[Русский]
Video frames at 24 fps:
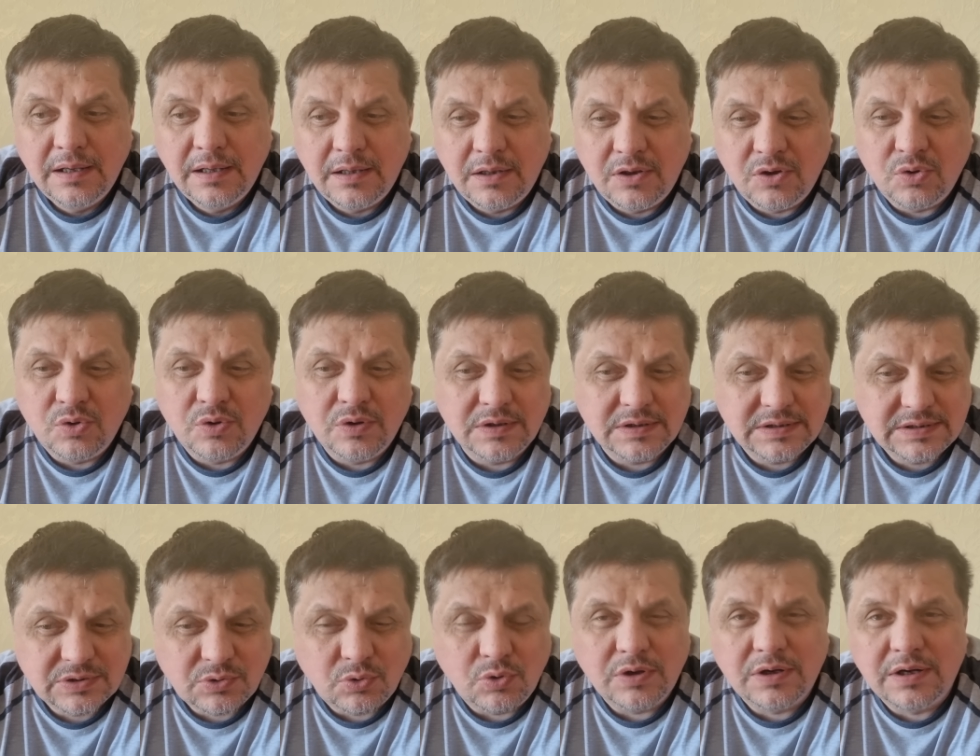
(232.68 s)
Но
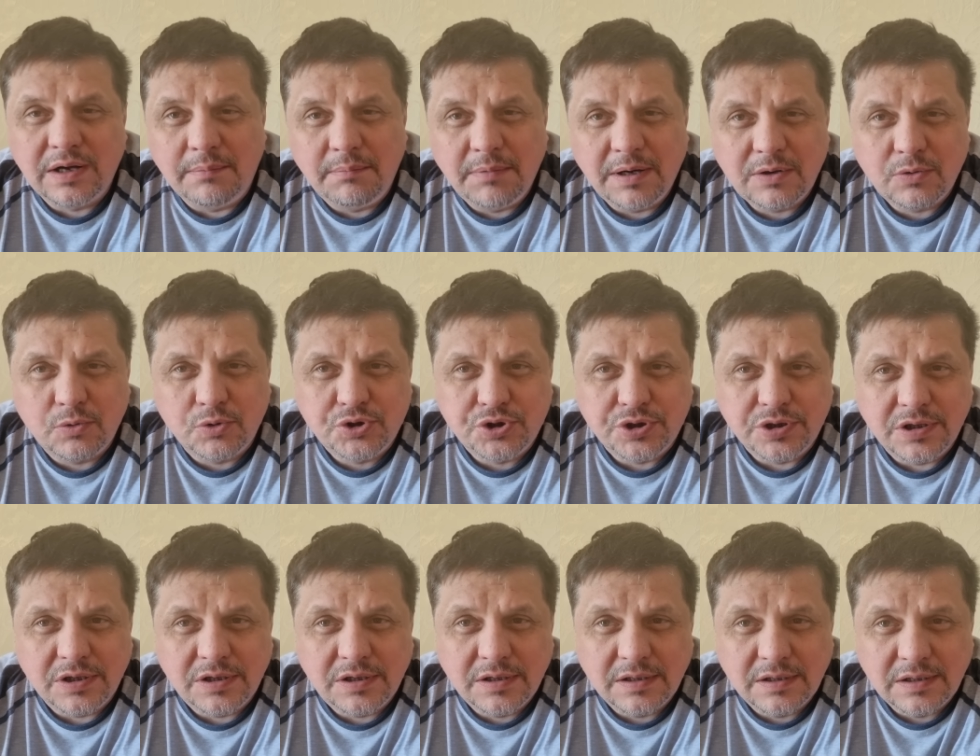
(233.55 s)
сколько
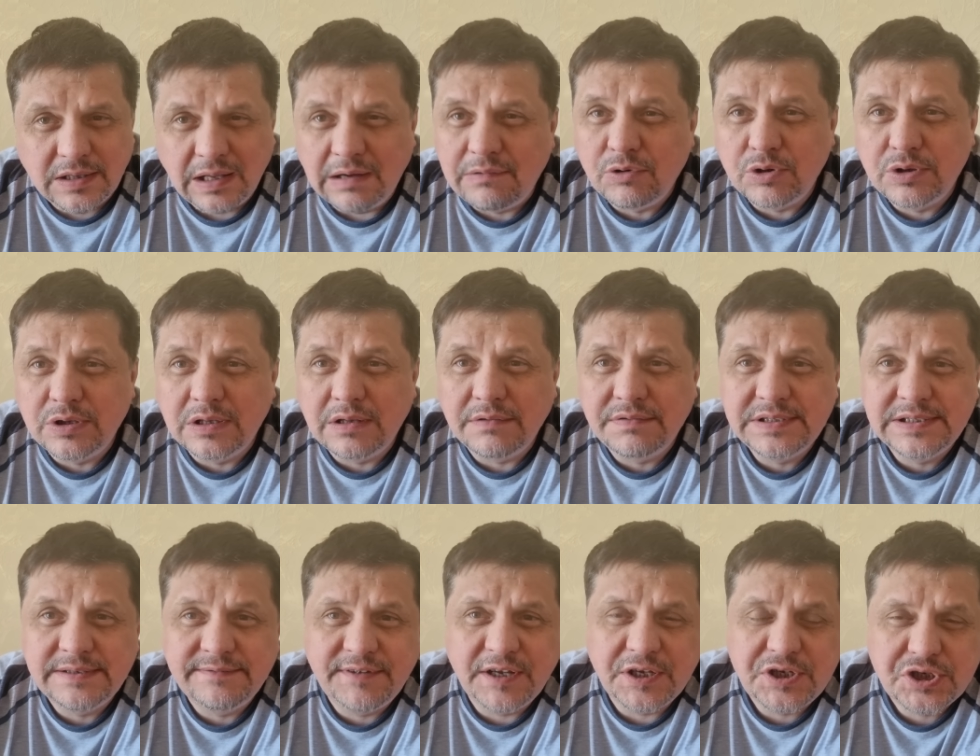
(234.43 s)
мороченных да, вот эта
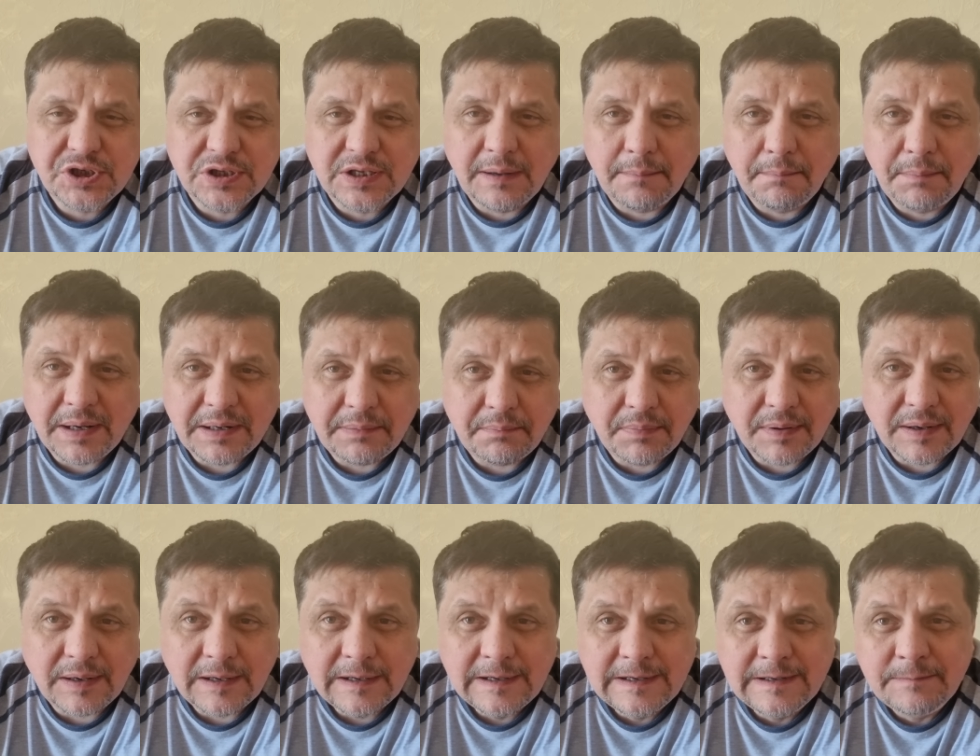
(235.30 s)
вечная
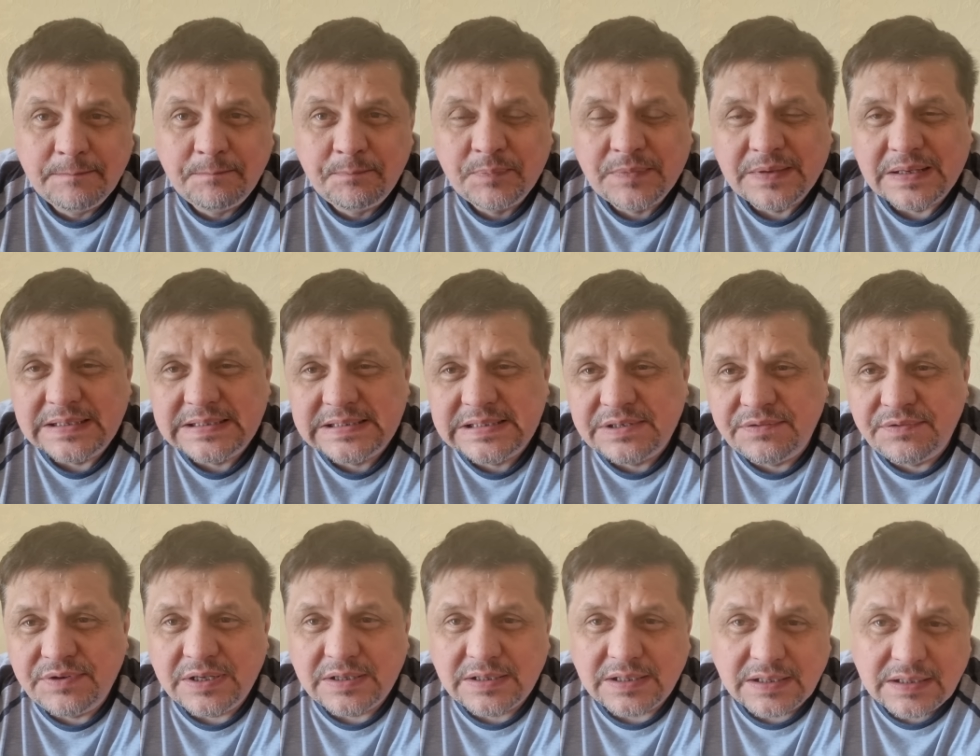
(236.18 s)
борьба
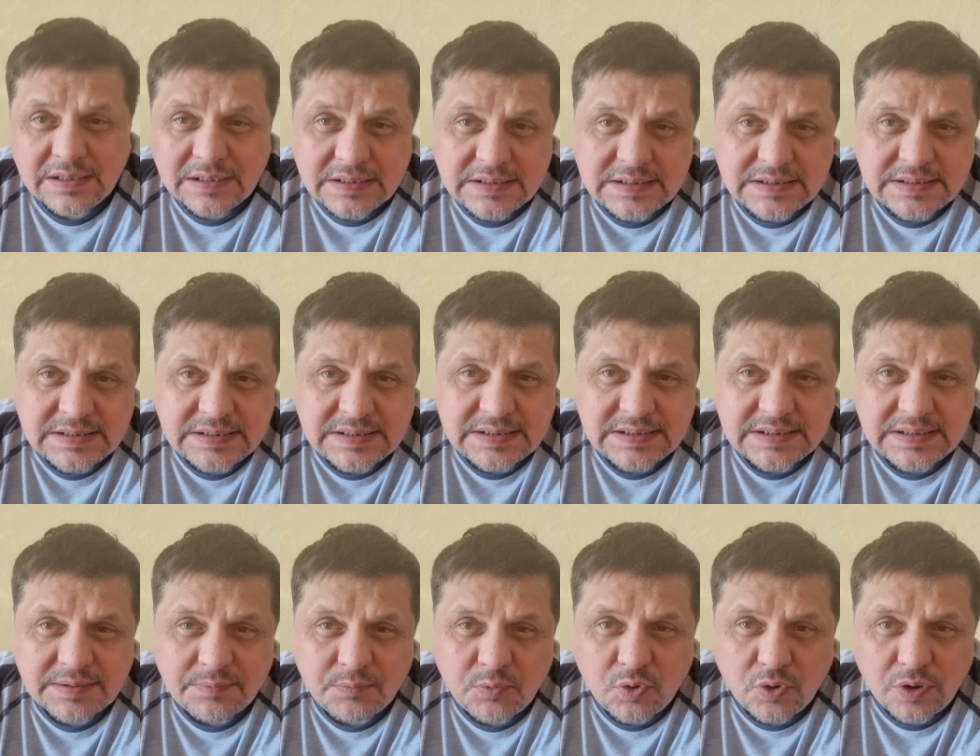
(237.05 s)
света с
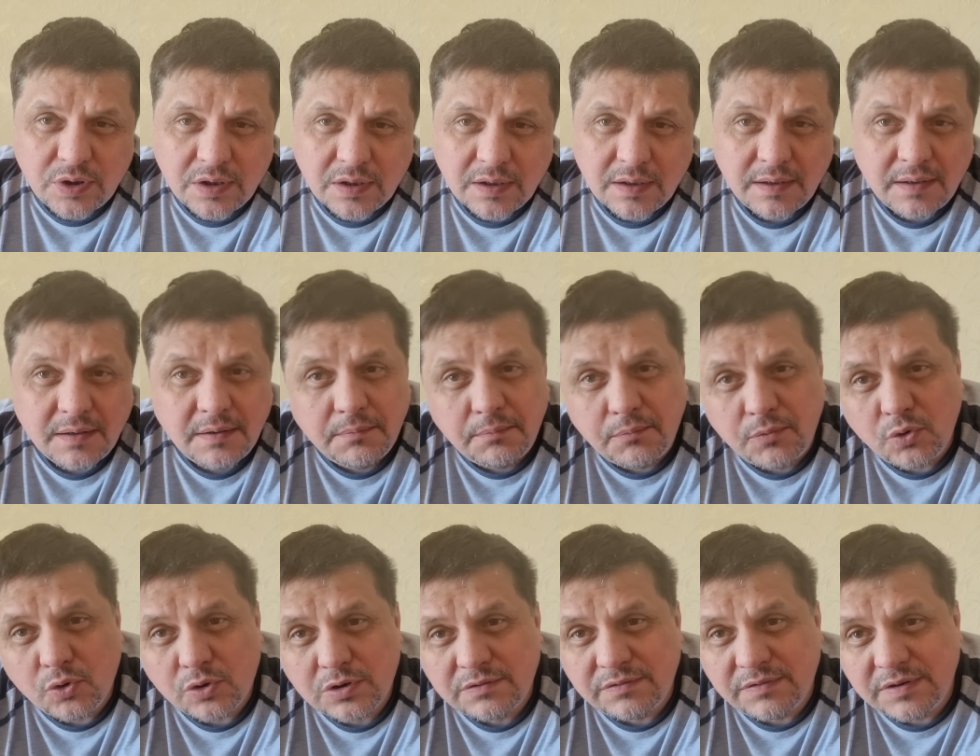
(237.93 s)
тьмой,
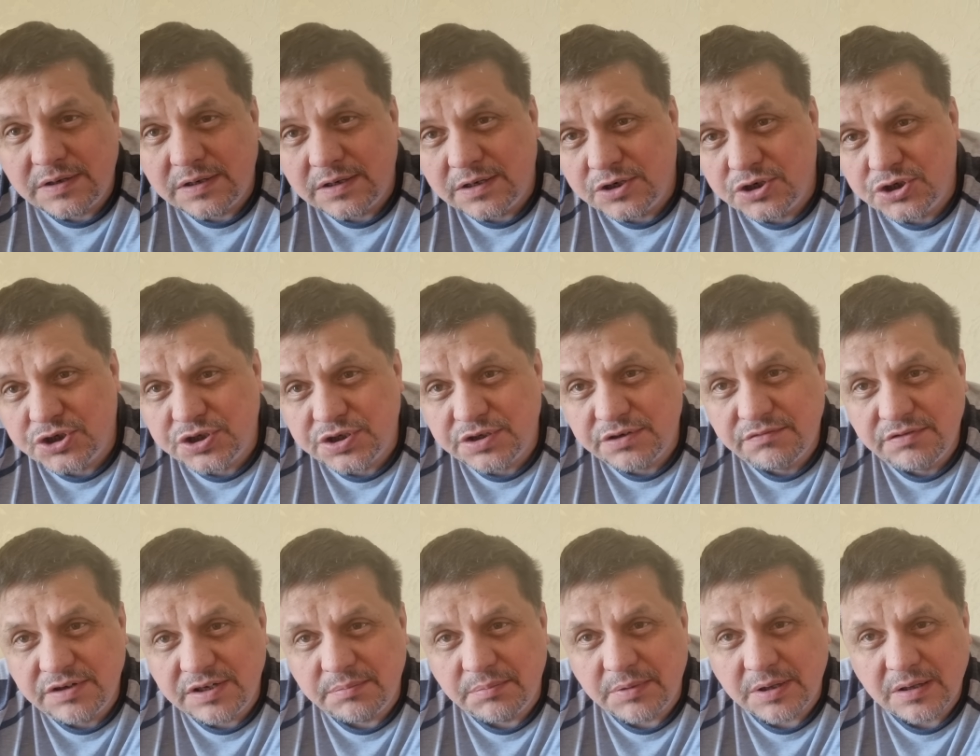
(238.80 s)
мертвых с
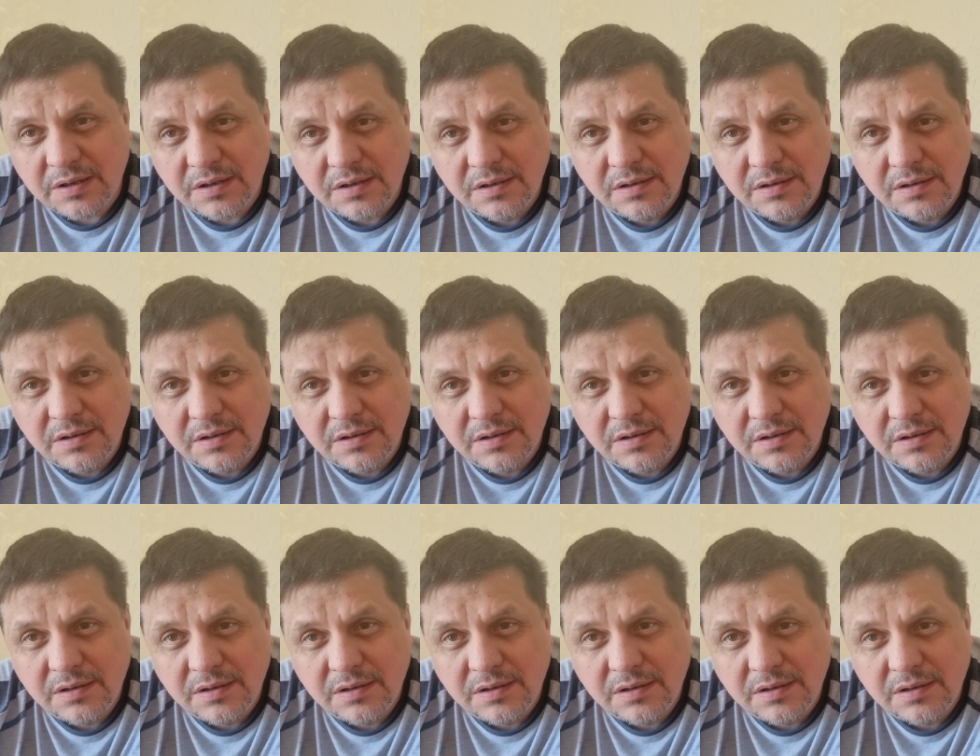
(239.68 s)
живыми.